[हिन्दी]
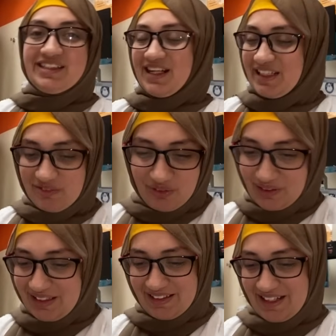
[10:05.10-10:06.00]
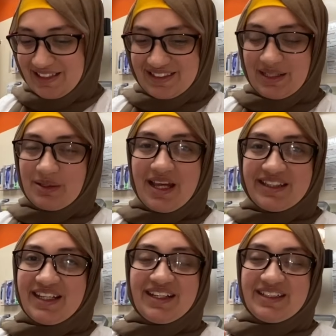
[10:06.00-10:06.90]
स्ट्रेसफुल डे था आज का ऐसा
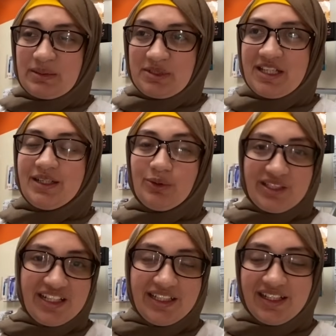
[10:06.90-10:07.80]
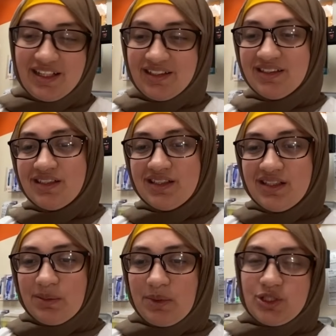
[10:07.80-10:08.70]
लग रहा था पता नहीं गुजर ही नहीं रहा
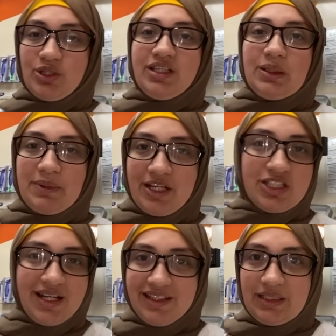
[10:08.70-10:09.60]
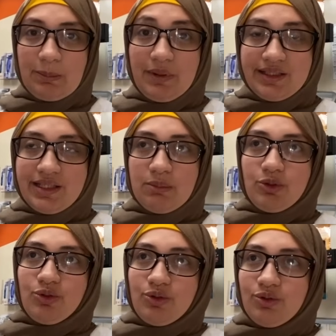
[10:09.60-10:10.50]
बच्चों की इतनी परेशानी थी प्लस हम
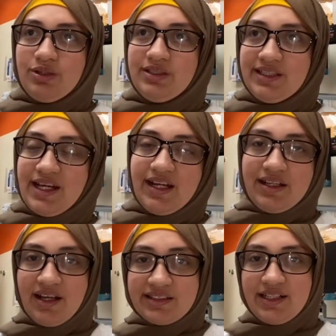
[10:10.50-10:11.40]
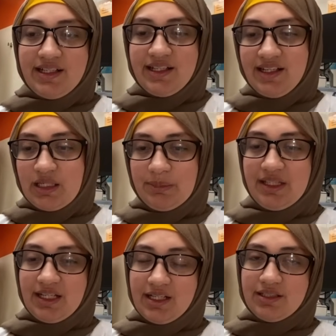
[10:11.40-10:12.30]
लोगों को ये सारे टास्क करने थे घर भी
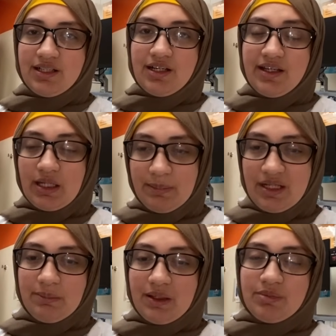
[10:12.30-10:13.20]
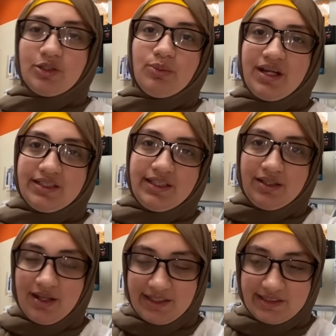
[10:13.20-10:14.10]
देखना था एयर बी अपना दोबारा से
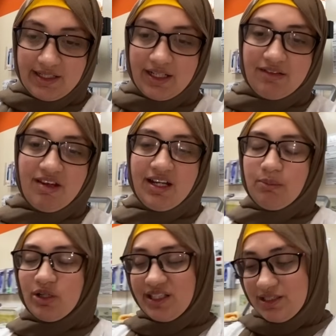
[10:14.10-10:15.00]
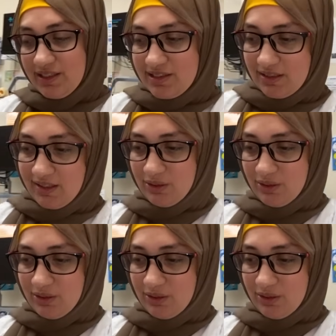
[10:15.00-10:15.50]
एक्सटेंड करवाना है बहुत सारी चीज़ें चल रही